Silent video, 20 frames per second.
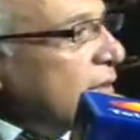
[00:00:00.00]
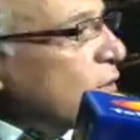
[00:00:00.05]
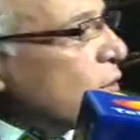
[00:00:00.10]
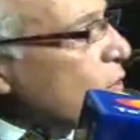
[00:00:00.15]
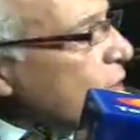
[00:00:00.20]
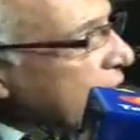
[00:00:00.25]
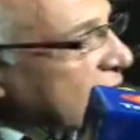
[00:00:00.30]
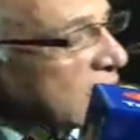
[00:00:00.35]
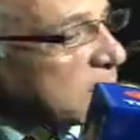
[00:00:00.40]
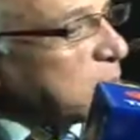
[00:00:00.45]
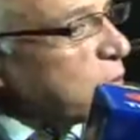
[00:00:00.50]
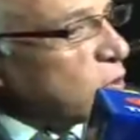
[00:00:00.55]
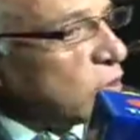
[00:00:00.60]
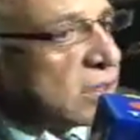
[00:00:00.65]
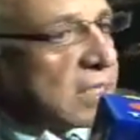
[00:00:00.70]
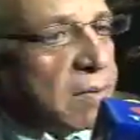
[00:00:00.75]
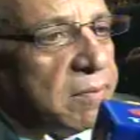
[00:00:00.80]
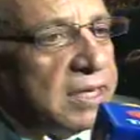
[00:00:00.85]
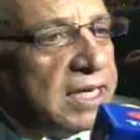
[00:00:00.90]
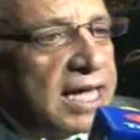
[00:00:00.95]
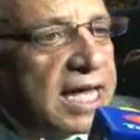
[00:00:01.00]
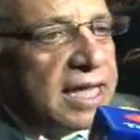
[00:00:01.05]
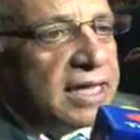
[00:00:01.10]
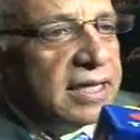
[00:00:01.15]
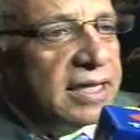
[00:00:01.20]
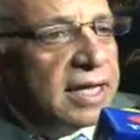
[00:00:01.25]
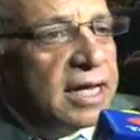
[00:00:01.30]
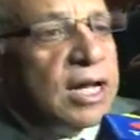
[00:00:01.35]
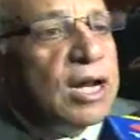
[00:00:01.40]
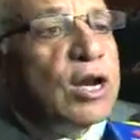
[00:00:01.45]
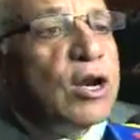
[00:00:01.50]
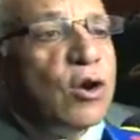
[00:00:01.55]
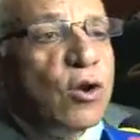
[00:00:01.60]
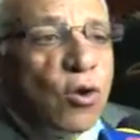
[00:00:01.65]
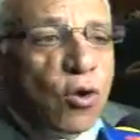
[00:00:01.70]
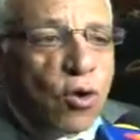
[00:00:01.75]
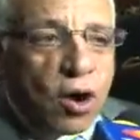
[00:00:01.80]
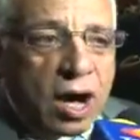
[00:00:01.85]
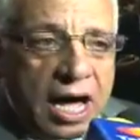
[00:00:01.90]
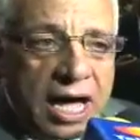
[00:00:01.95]
con responsabilidad
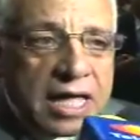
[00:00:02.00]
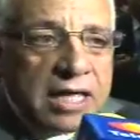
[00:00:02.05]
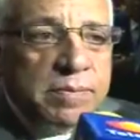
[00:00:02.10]
lo ha